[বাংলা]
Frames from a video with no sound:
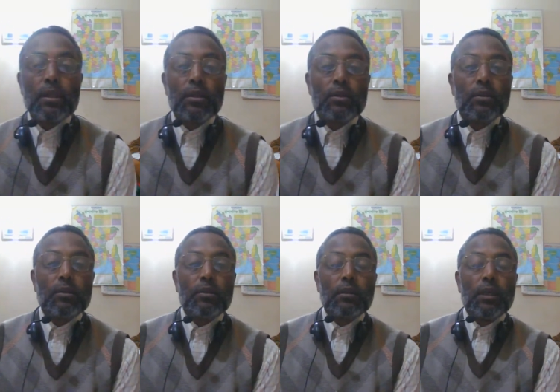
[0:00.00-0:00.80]

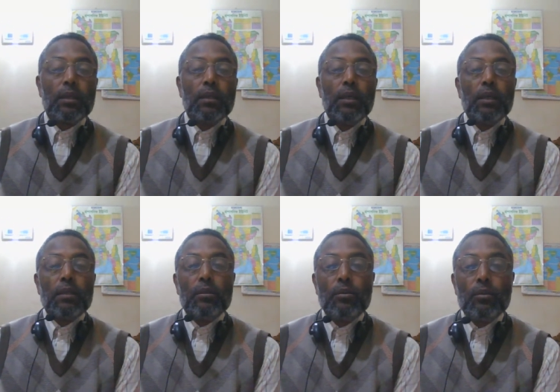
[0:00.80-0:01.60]
শাসনকর্তা
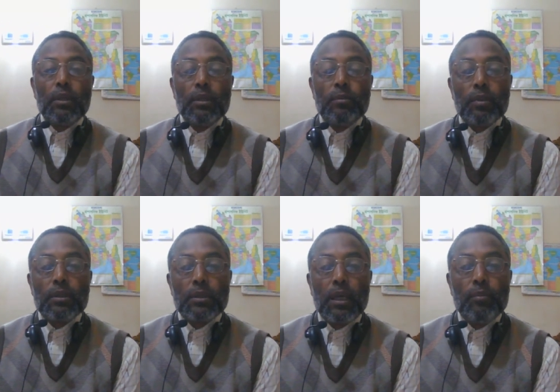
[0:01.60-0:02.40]
দুরানি
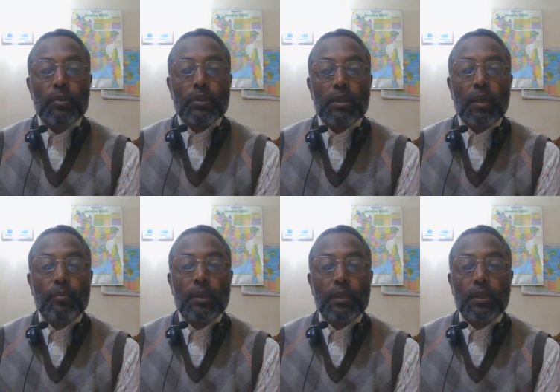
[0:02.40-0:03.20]
বংশ আহমদ
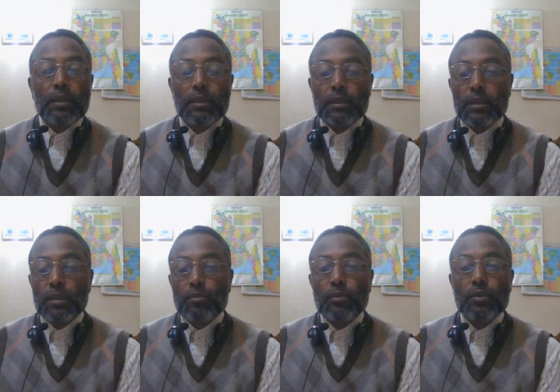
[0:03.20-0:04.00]
শাব্দ আলীর হাতে শেষ
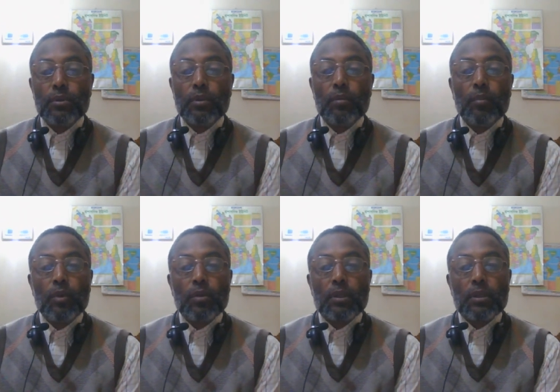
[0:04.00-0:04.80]
পর্যন্ত
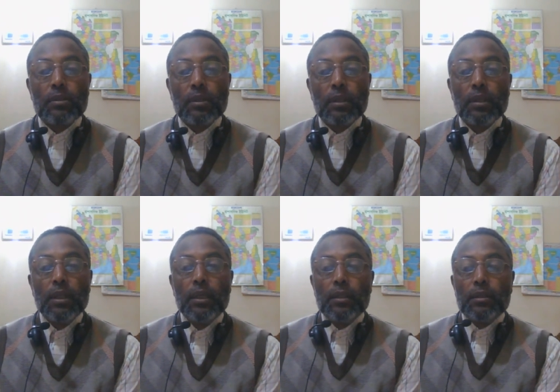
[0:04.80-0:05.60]
মোগল শাসনে
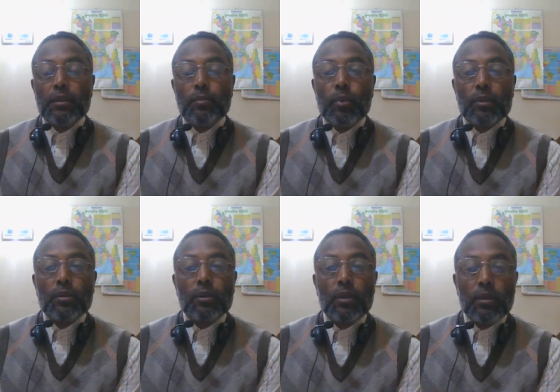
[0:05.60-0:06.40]
যে
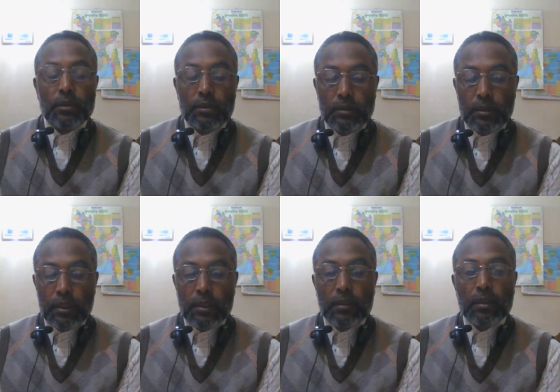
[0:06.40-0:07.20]
পতন হয়
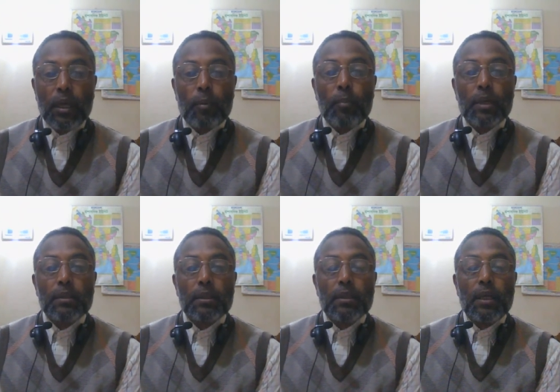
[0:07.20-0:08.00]
যেই আফগান
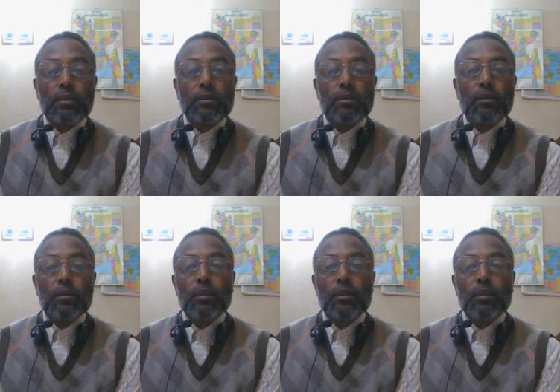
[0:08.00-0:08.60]
থেকে আসছিল